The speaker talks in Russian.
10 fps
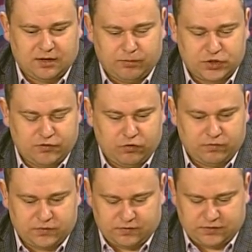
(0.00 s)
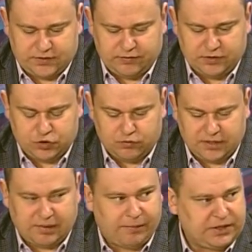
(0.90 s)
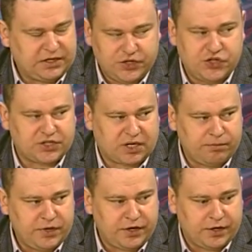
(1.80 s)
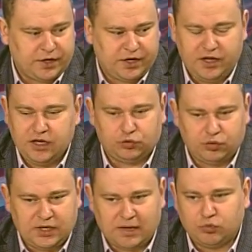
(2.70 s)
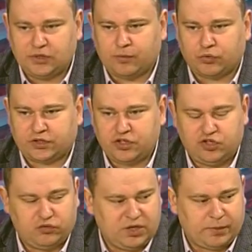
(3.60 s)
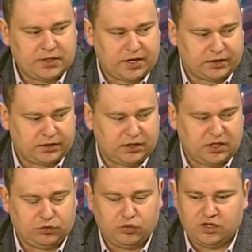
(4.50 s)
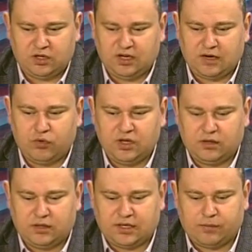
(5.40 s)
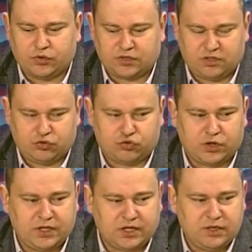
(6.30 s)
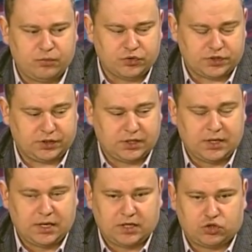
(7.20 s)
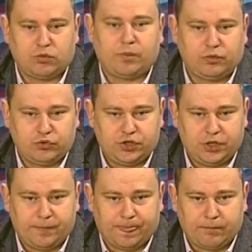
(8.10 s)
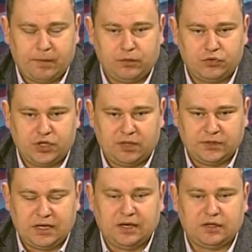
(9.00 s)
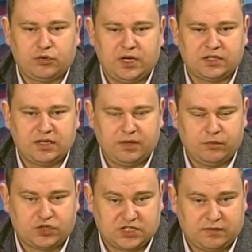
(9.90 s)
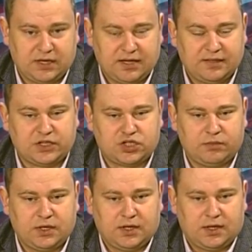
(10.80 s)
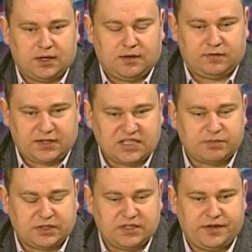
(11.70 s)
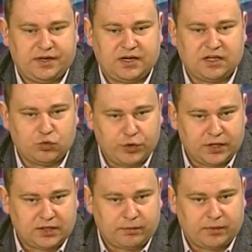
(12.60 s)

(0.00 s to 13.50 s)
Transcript: мы живем в цивилизованном капиталистическом мире, и никто никому так просто ничего не подарит, и никто никого не, так просто на чужой рынок не пустит. Что мы получили? Мы получили, мы дали конкурентное преимущество нашим в транспортной сфере конкурентам,